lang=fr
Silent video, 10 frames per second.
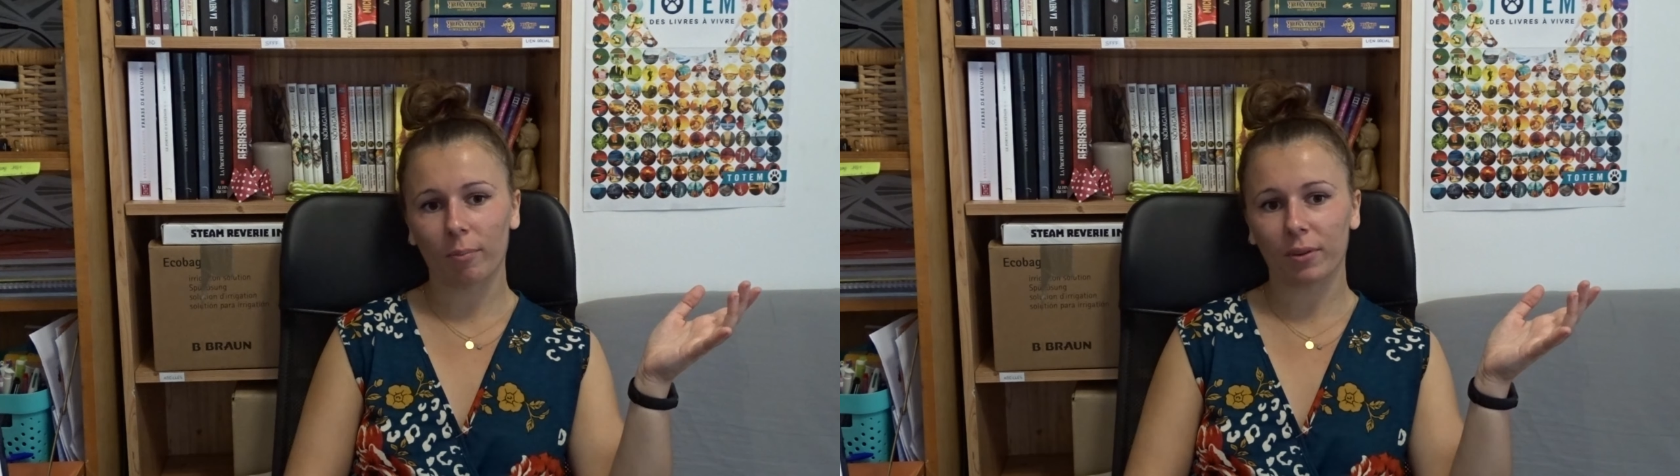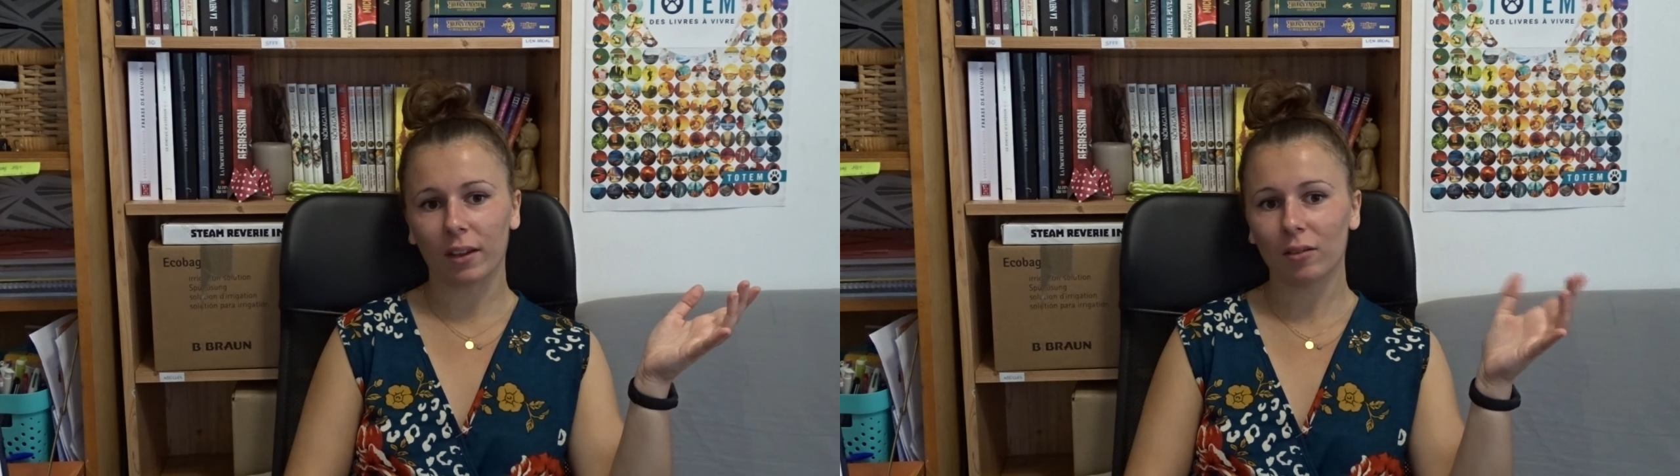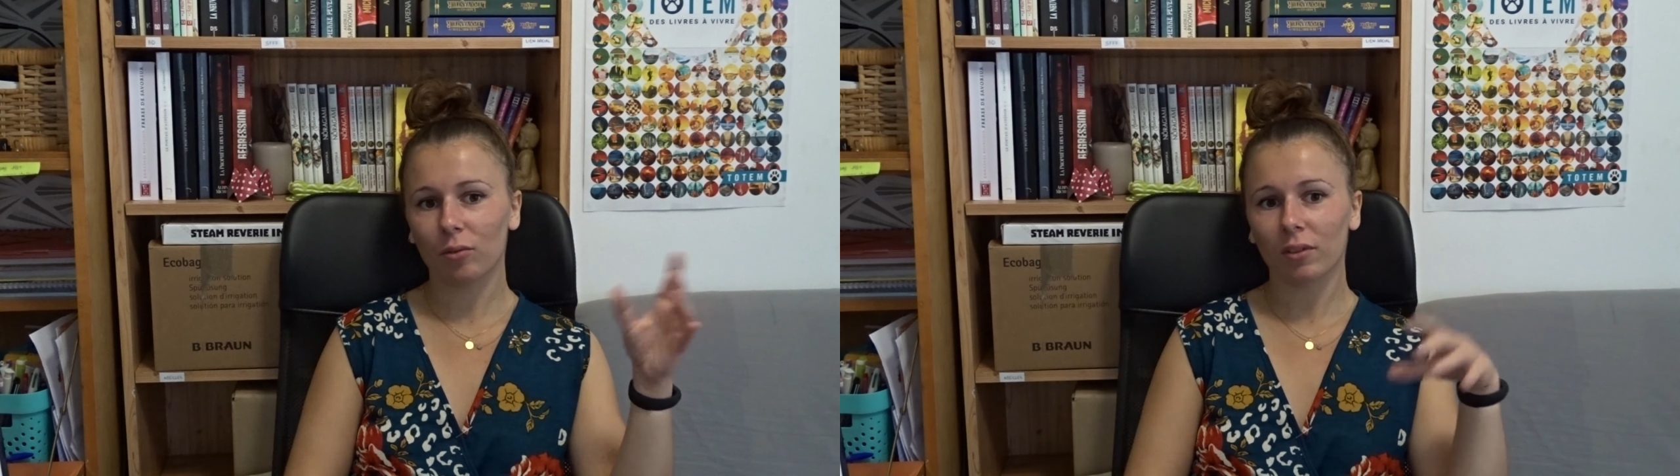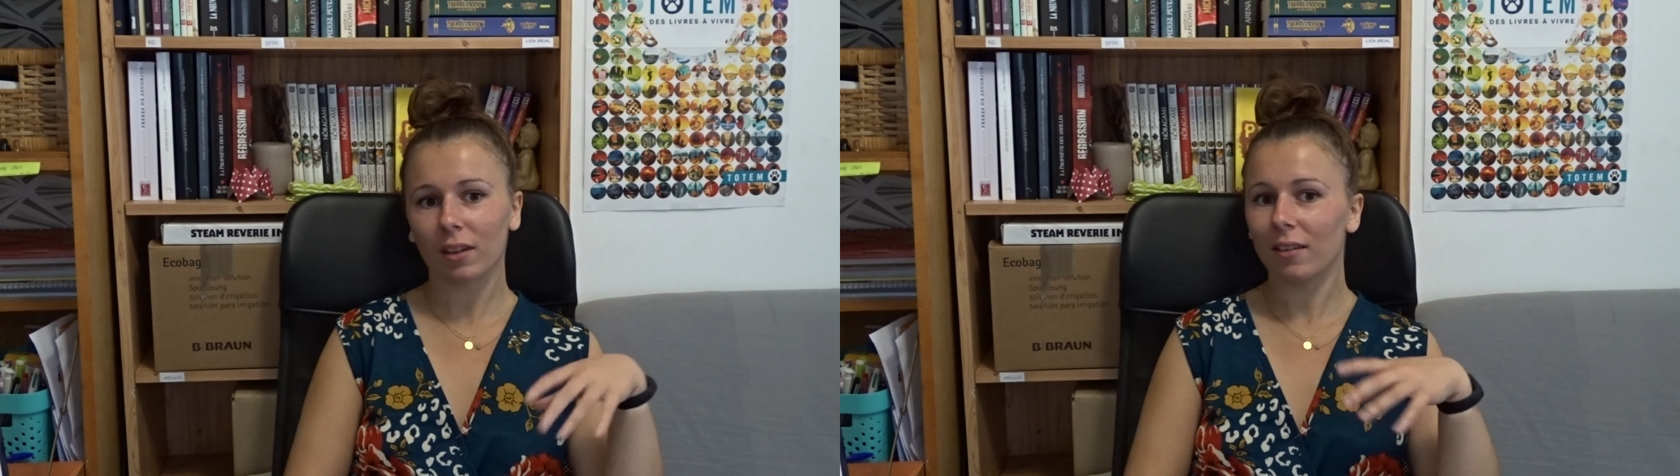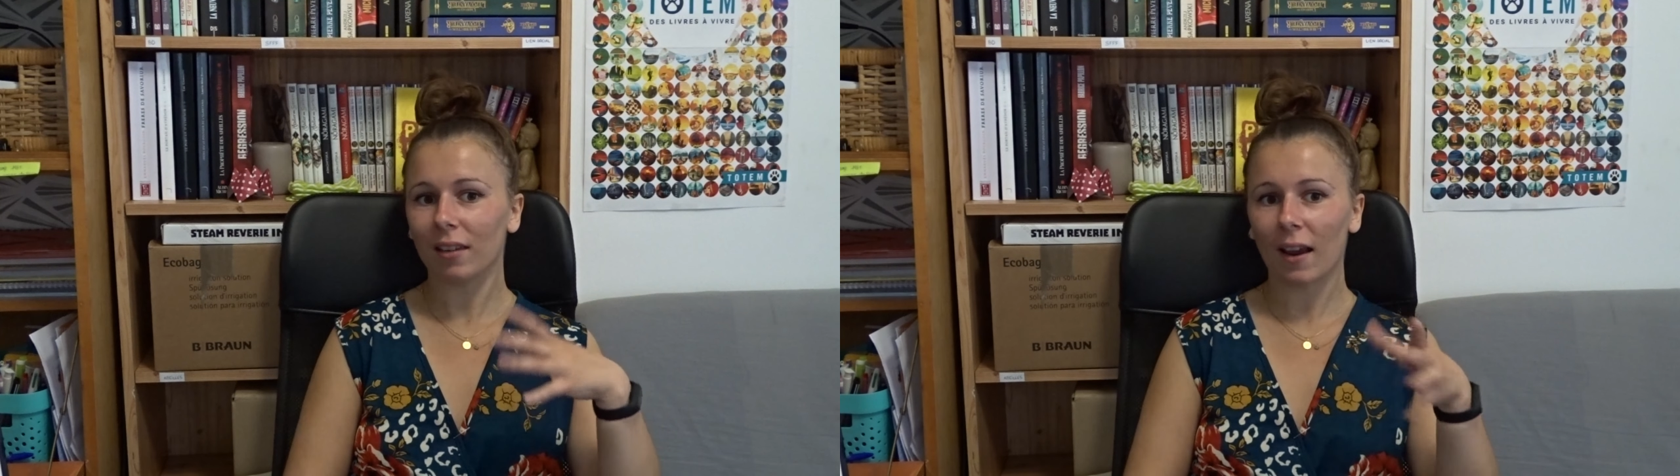peut-être tout ce
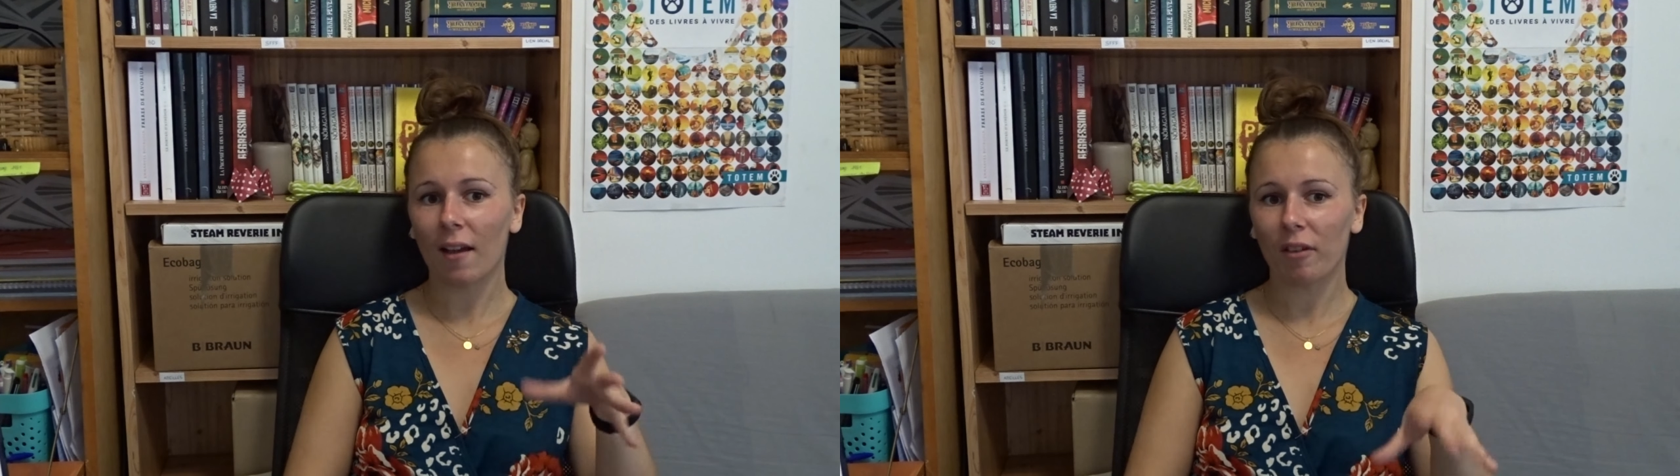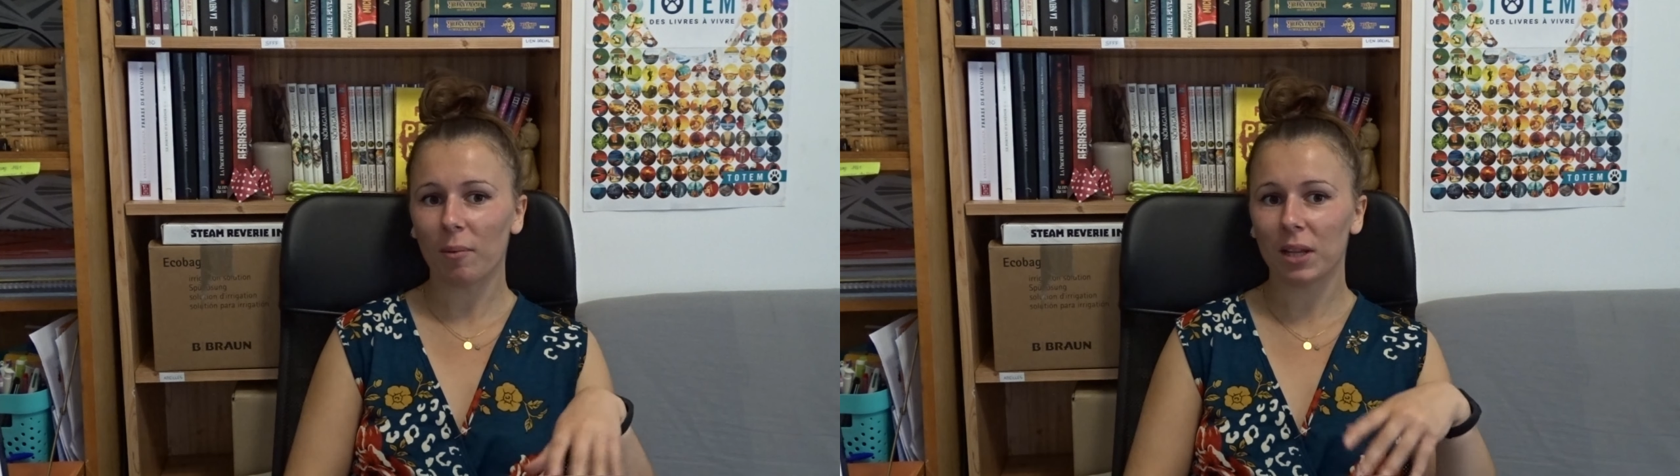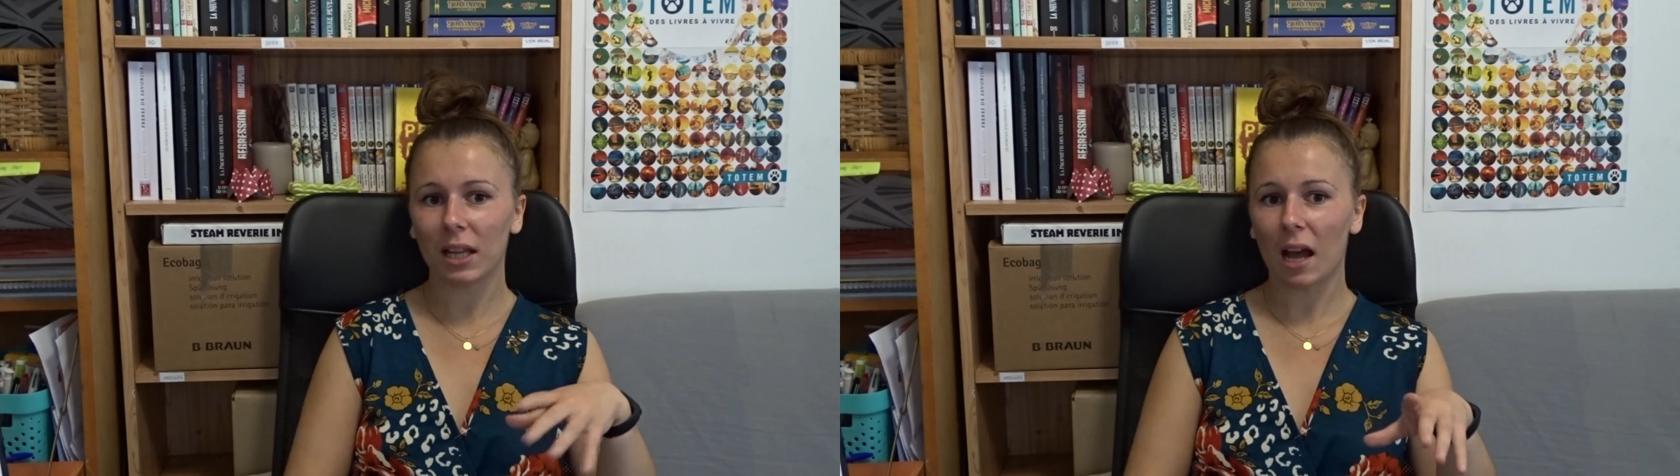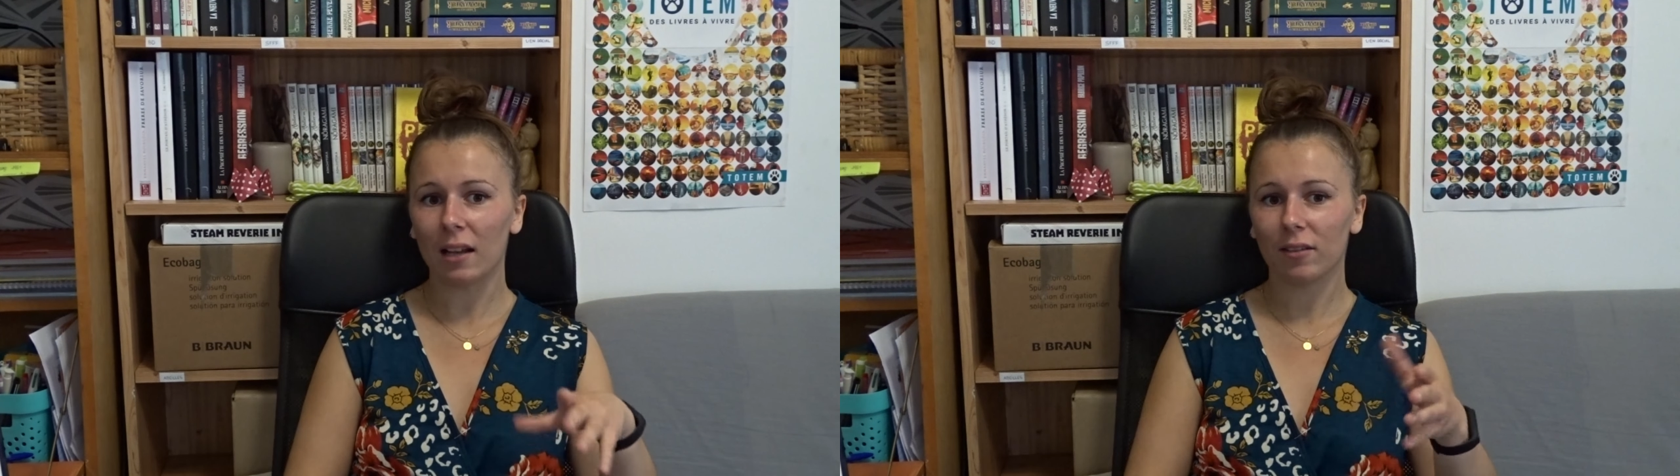qui est saga familiale,